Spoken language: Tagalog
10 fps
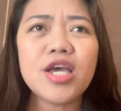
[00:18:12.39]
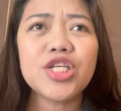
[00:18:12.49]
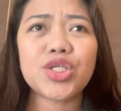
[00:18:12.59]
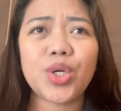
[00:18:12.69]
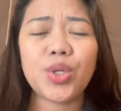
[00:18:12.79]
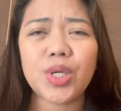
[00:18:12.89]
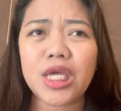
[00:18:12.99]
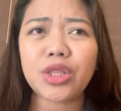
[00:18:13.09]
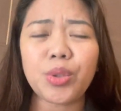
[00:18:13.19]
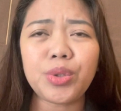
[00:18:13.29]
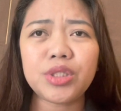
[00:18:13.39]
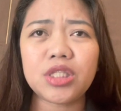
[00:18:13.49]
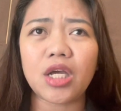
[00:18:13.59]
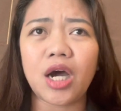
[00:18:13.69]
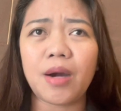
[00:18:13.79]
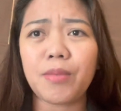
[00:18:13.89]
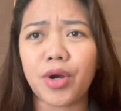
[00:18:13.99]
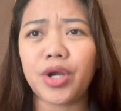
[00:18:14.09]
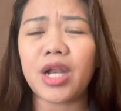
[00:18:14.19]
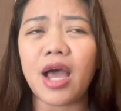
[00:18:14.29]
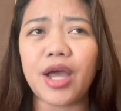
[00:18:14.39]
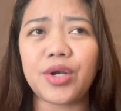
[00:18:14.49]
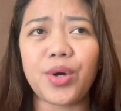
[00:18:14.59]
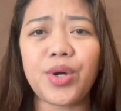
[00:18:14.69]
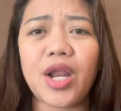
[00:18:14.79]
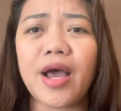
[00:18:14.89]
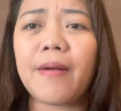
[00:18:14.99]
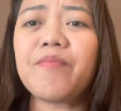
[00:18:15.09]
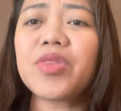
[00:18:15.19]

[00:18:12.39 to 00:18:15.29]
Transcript: So, he told um, her na, ano, na,